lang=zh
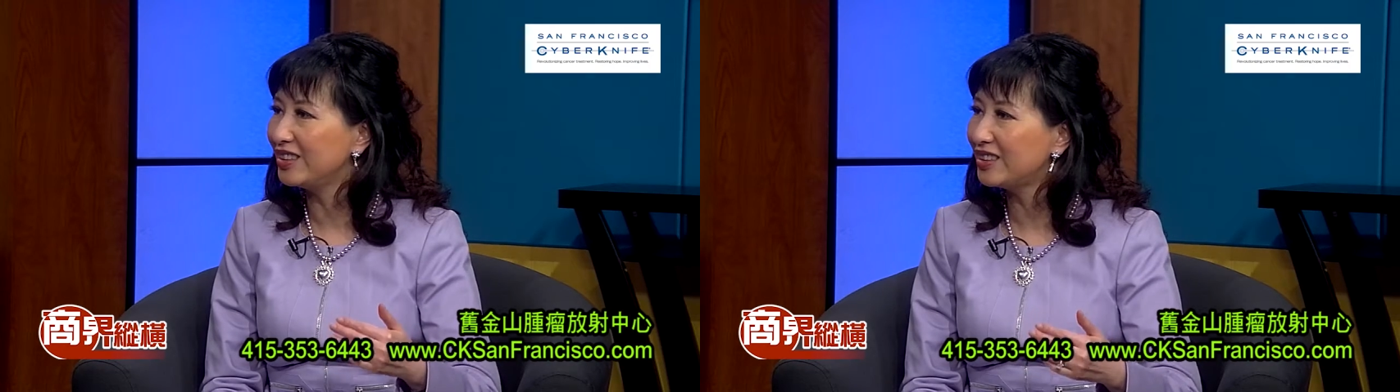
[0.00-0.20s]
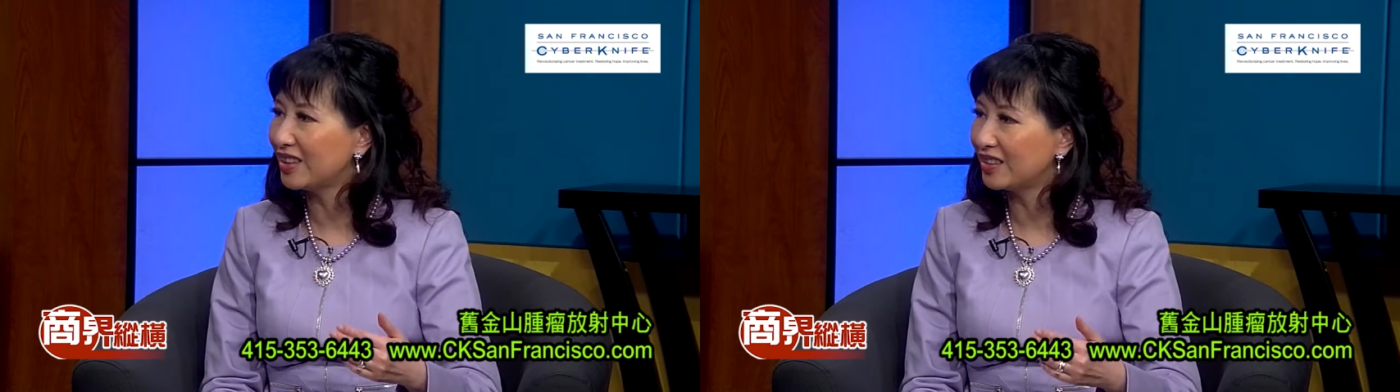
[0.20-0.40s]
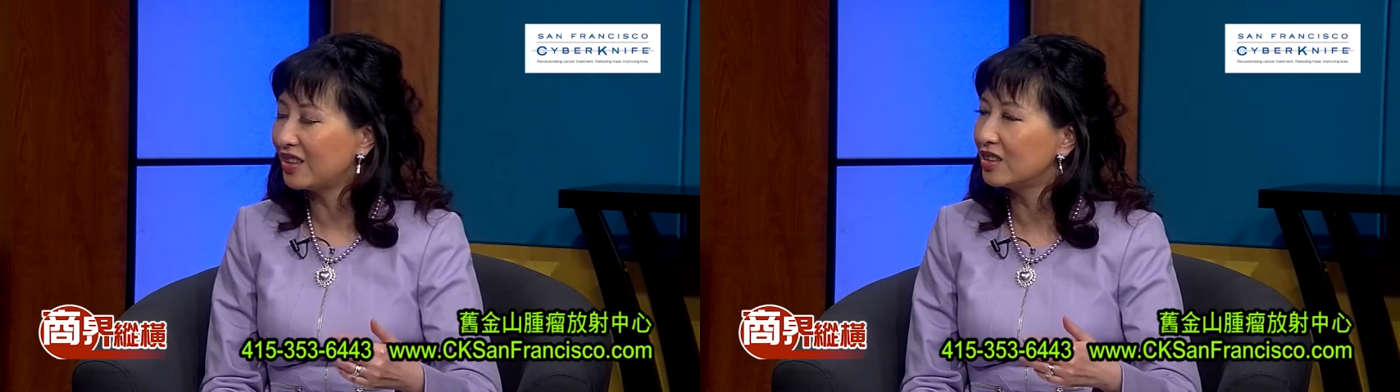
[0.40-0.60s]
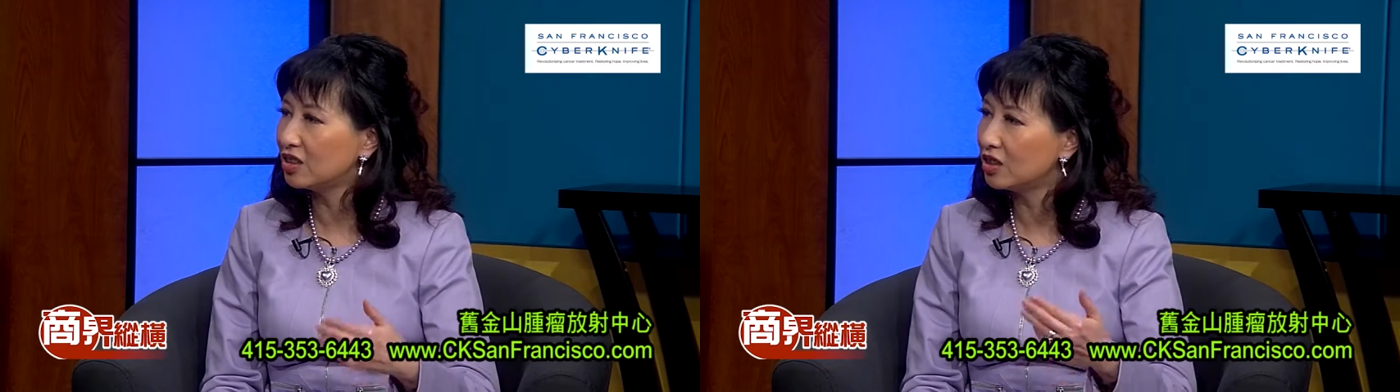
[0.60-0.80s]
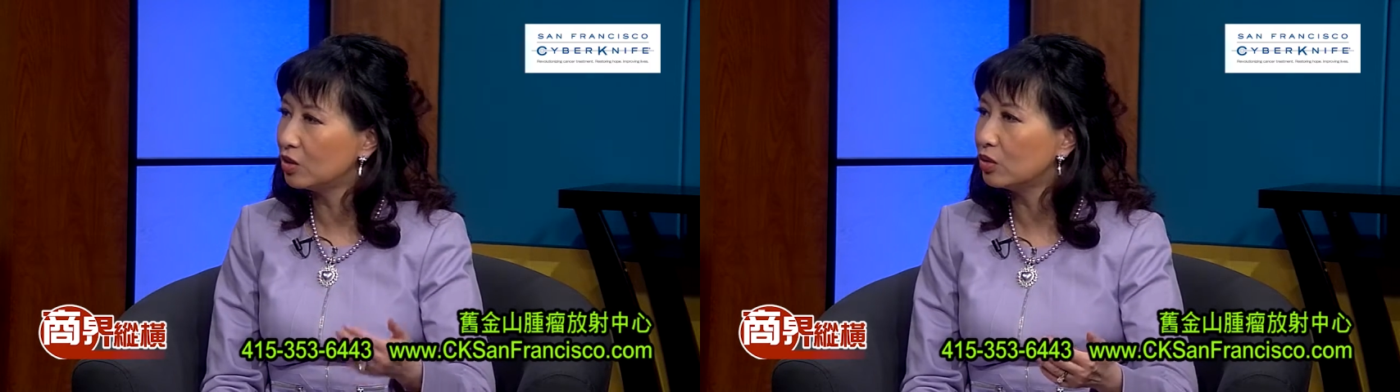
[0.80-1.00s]
响他的
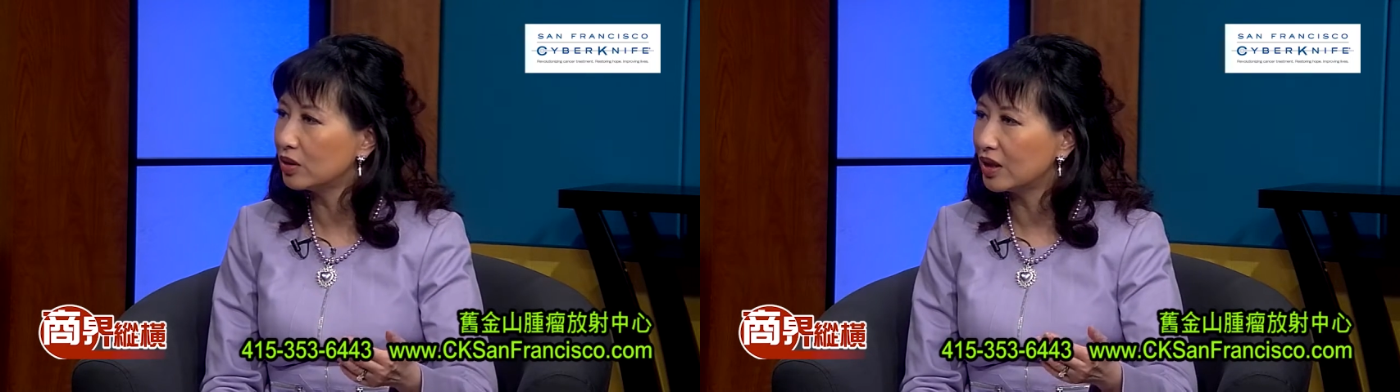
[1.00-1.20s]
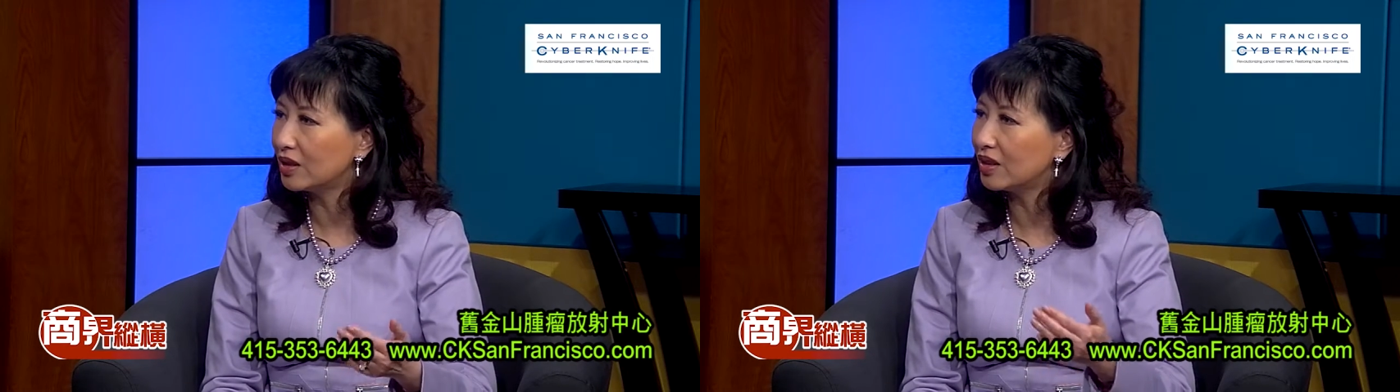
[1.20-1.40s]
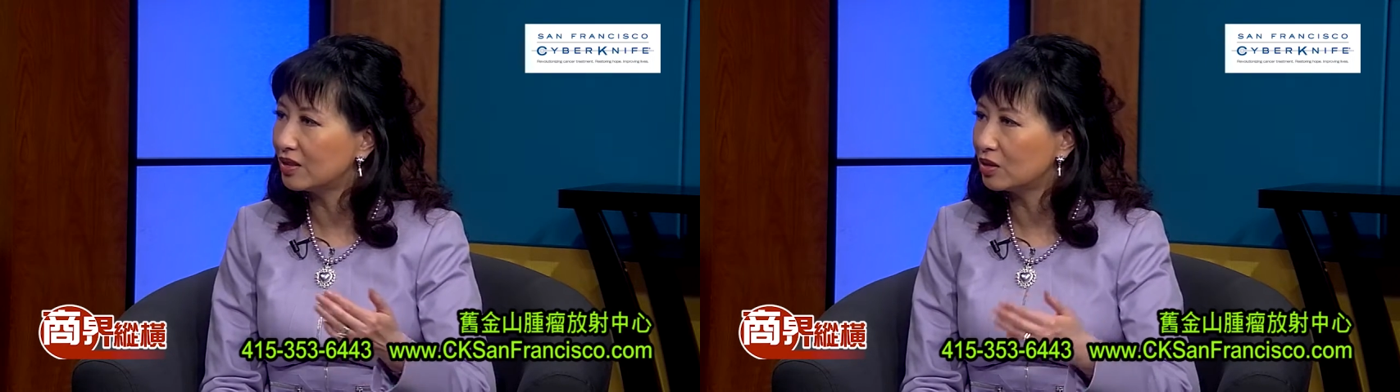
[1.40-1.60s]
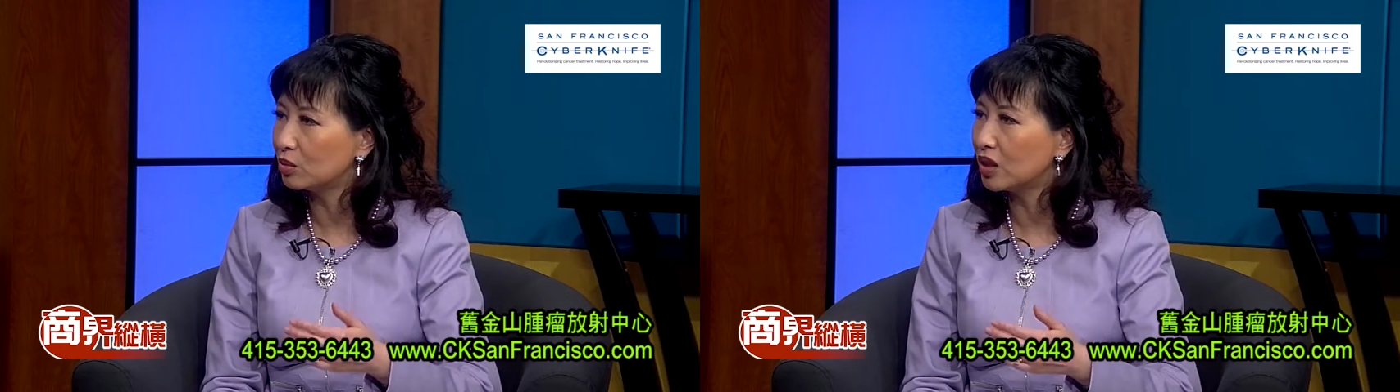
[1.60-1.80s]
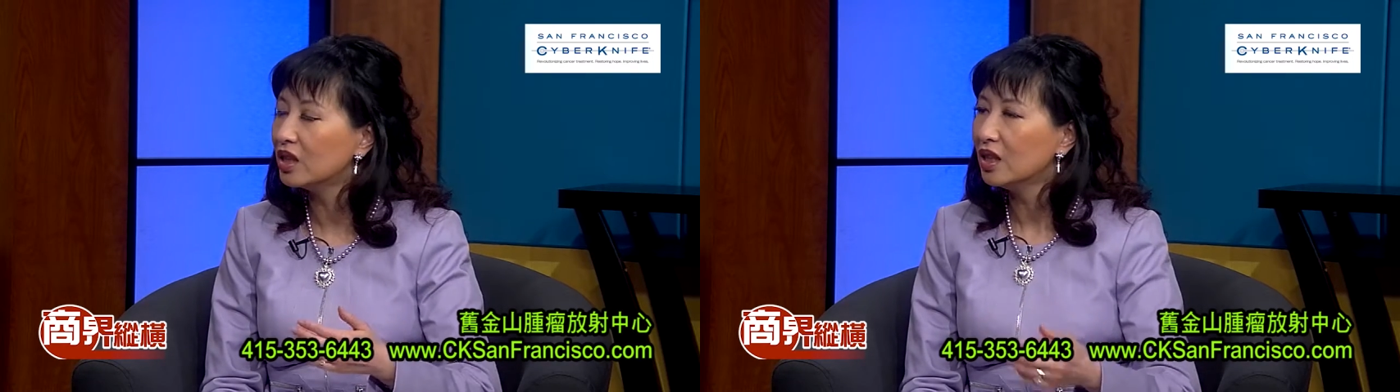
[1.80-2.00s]
性功能呢什么？